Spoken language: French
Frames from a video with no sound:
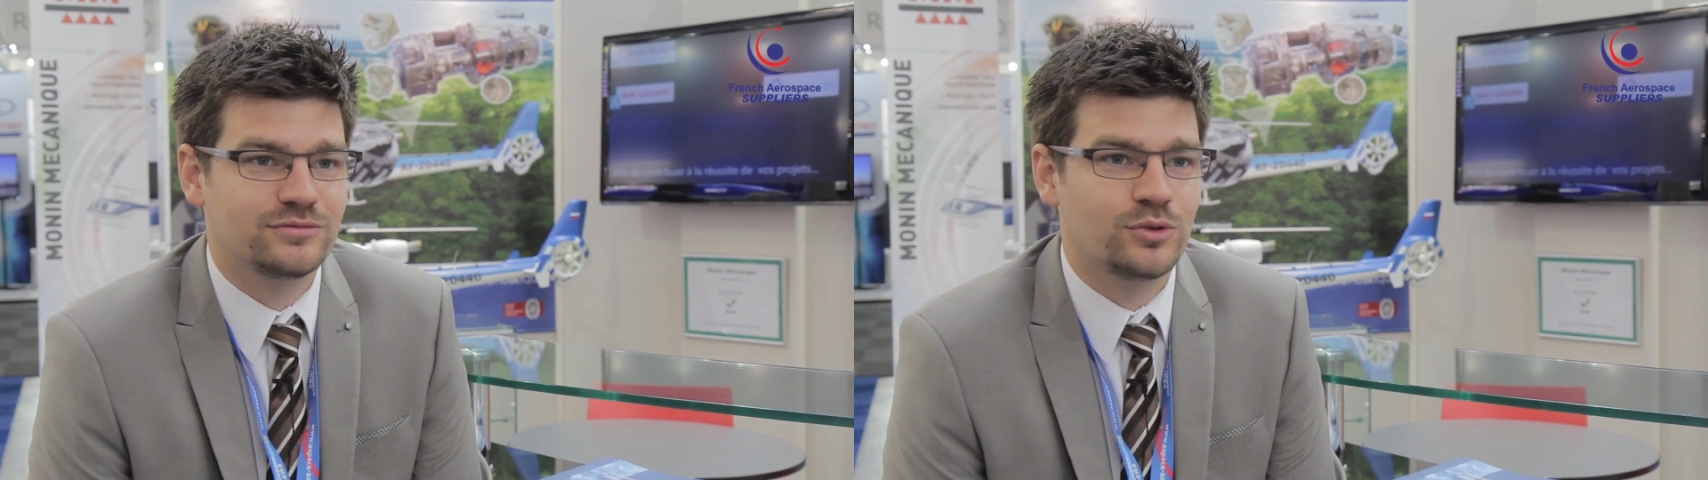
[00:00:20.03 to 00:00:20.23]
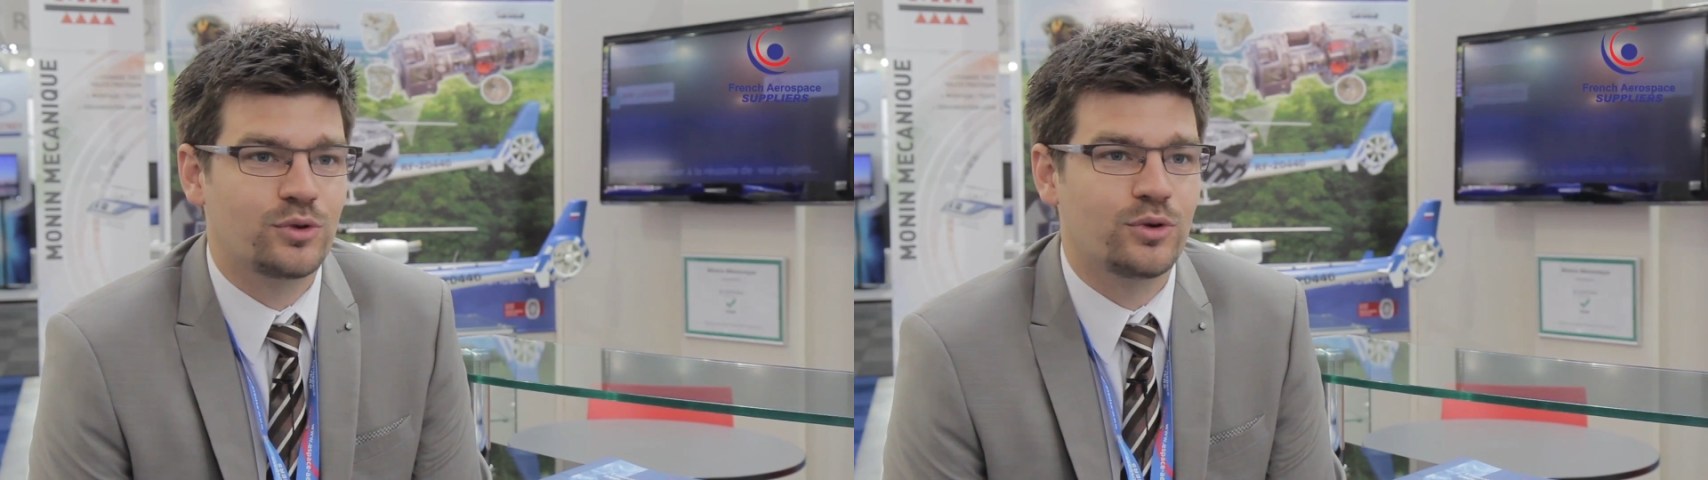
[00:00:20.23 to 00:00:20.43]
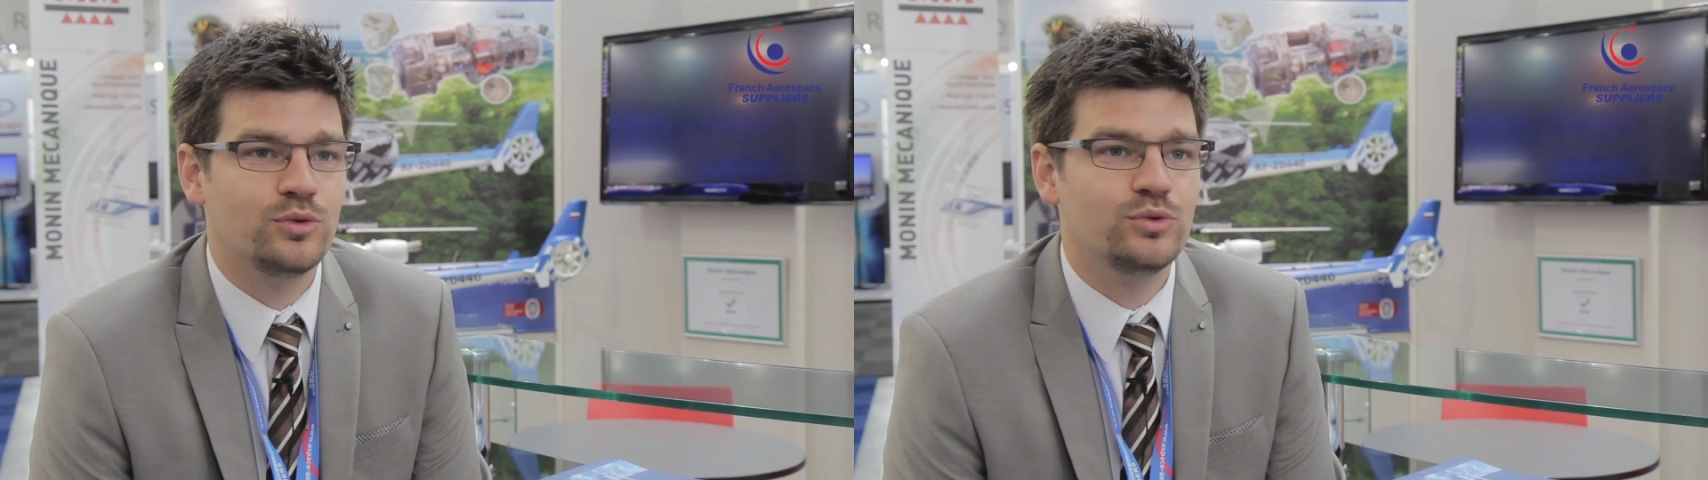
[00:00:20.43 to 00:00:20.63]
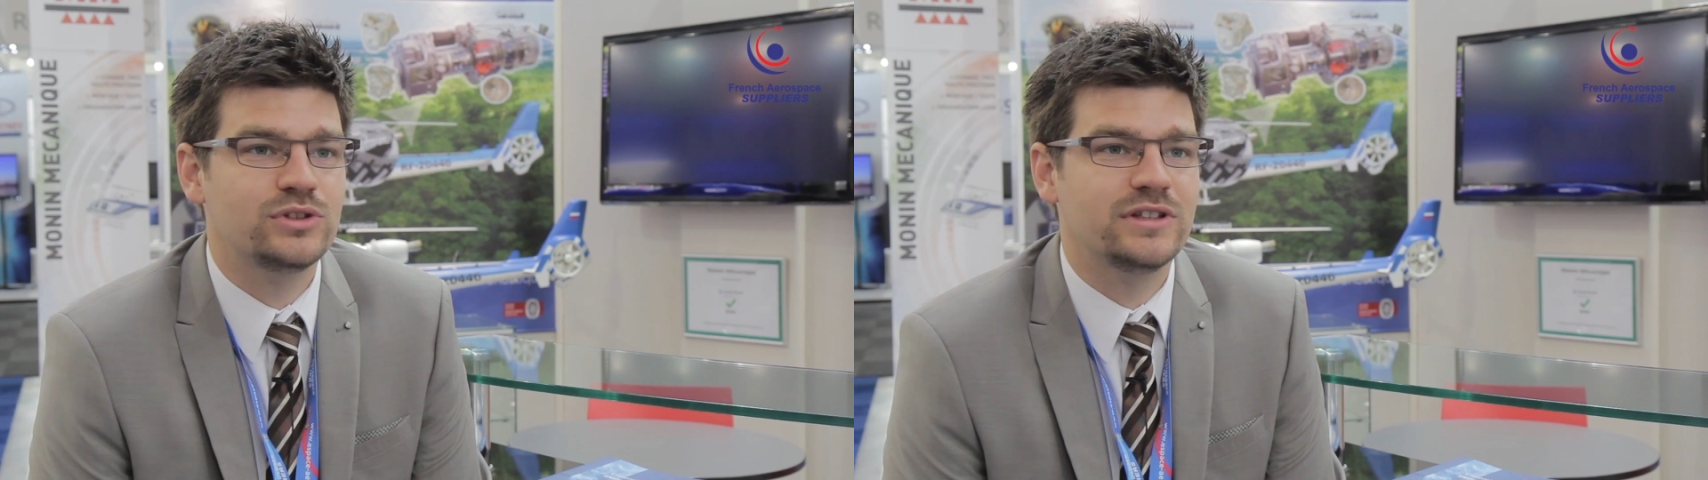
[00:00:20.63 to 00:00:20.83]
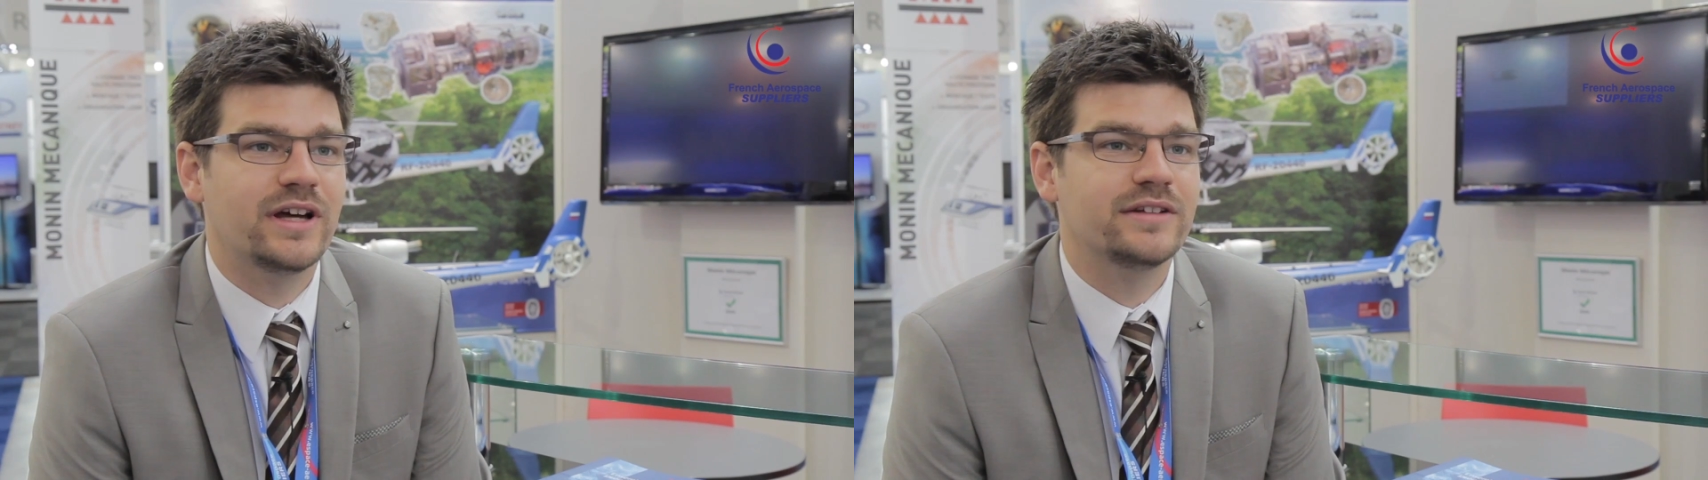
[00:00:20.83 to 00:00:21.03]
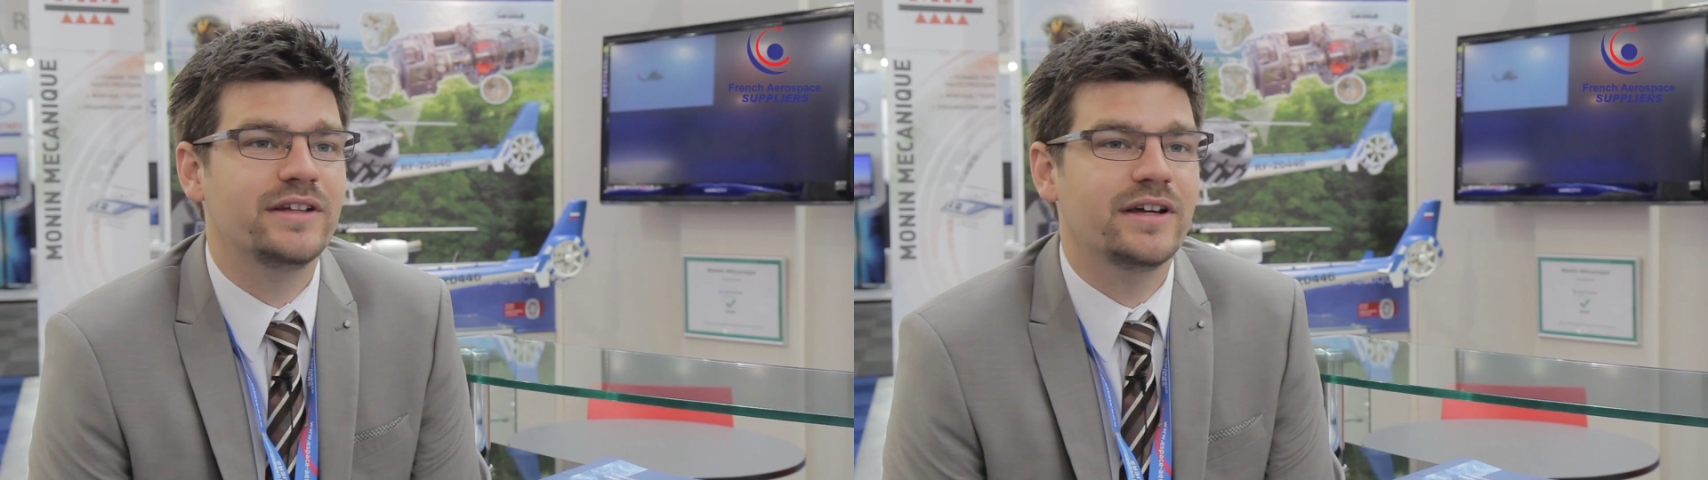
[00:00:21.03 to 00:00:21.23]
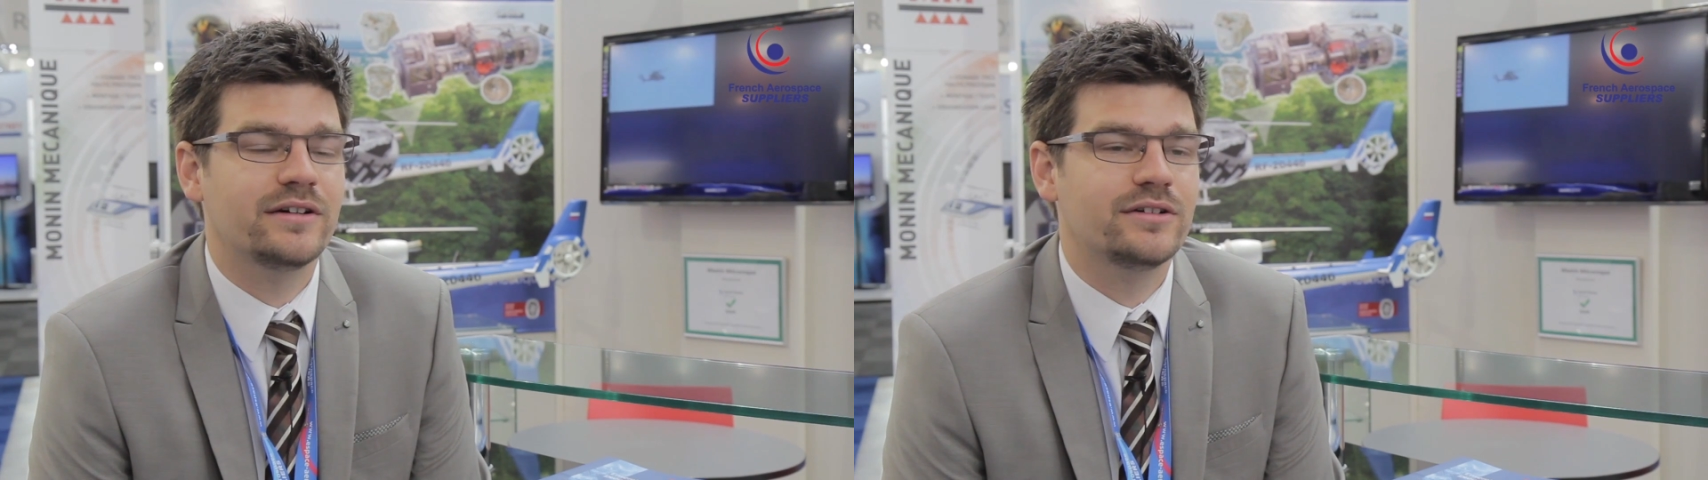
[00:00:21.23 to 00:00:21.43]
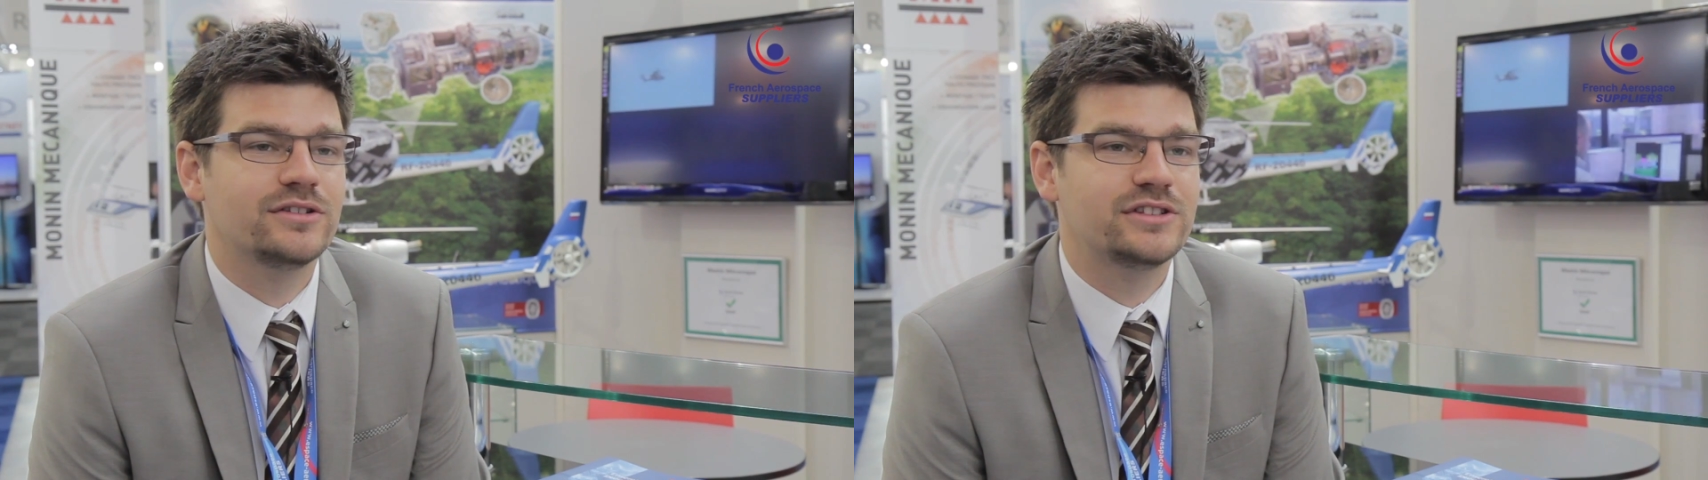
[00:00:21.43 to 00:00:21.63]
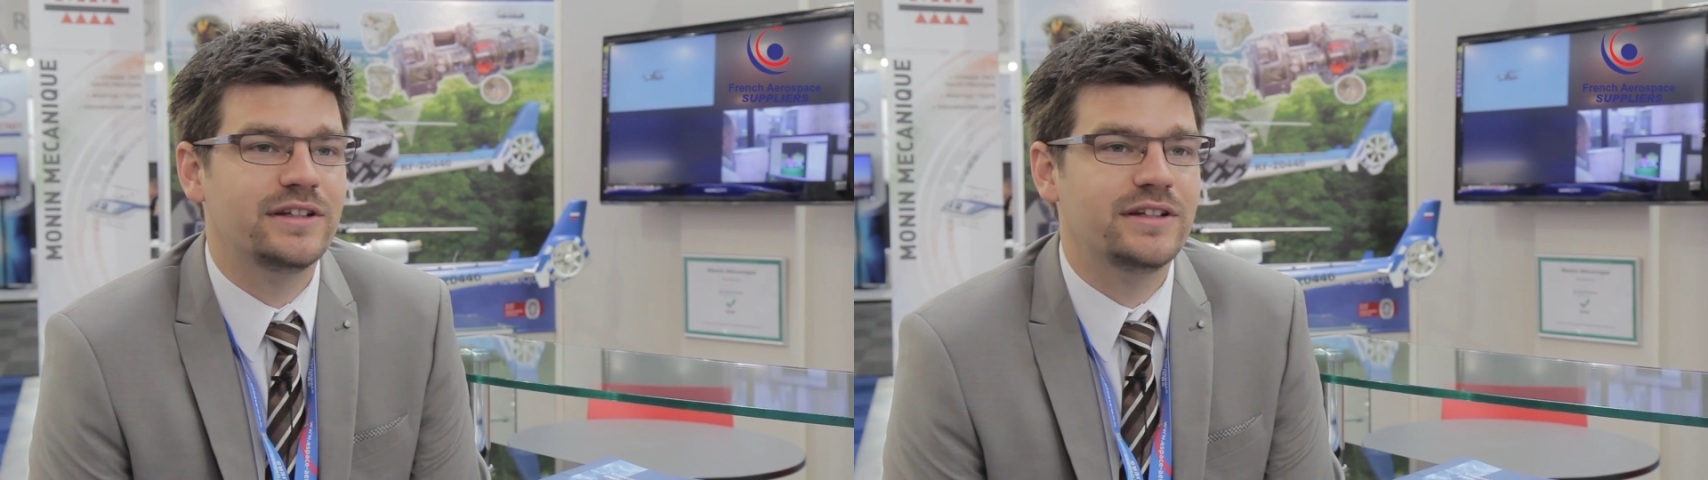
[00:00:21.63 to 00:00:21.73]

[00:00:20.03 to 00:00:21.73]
Donc nous, ces dernières